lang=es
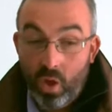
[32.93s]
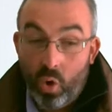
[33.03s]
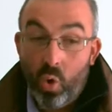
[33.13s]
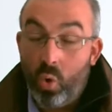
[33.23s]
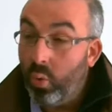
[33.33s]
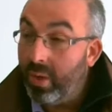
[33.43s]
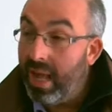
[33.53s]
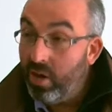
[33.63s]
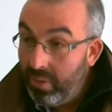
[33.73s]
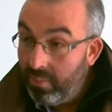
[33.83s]

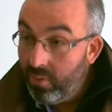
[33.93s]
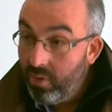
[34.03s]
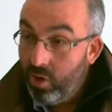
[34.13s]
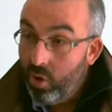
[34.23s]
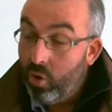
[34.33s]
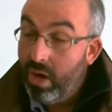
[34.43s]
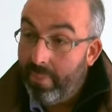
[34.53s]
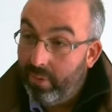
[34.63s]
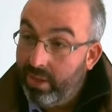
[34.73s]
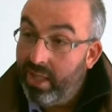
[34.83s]
ocurrirá lo mismo con las
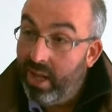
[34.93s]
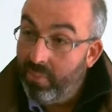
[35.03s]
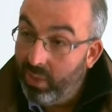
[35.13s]
políticas